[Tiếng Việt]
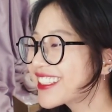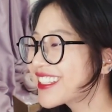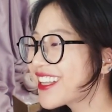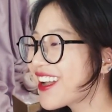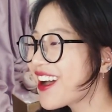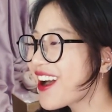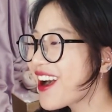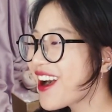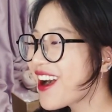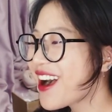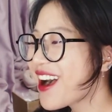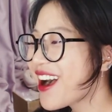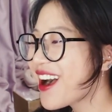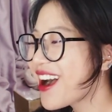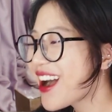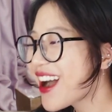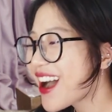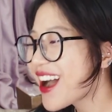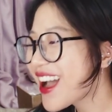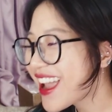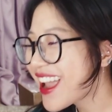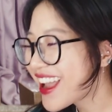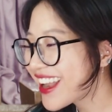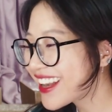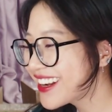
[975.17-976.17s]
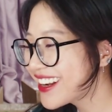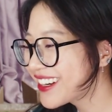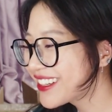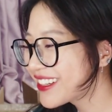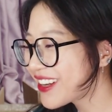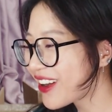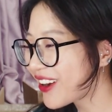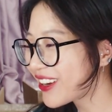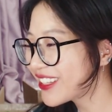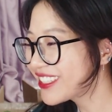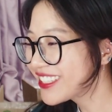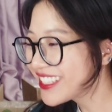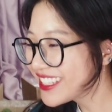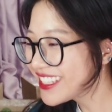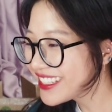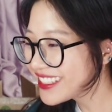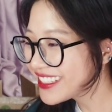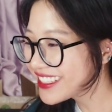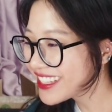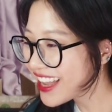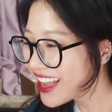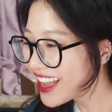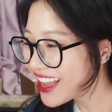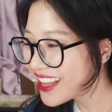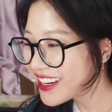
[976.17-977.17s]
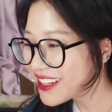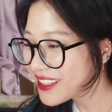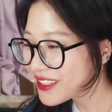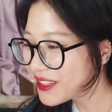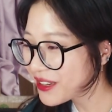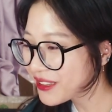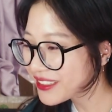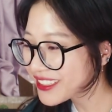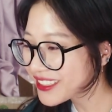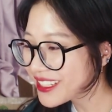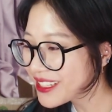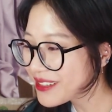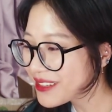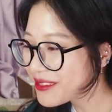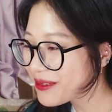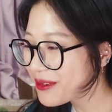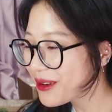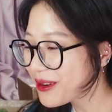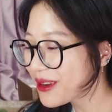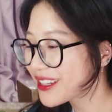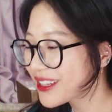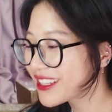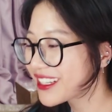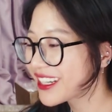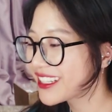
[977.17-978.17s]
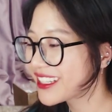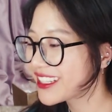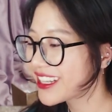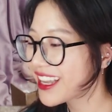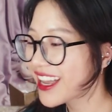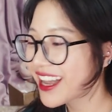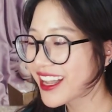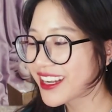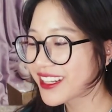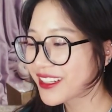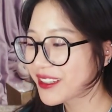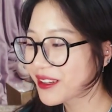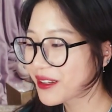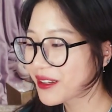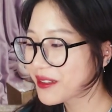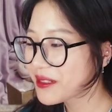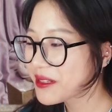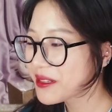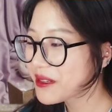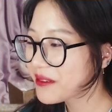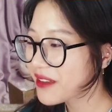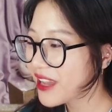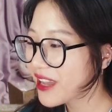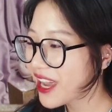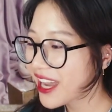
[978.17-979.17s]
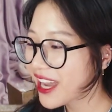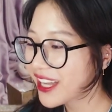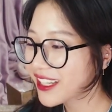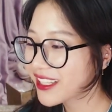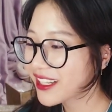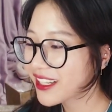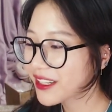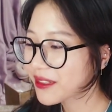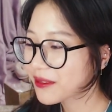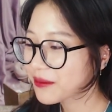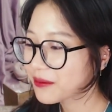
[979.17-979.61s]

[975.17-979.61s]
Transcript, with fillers: thôi đừng nói gì nha đừng nói gì với mọi người nha đừng nói gì với ai nha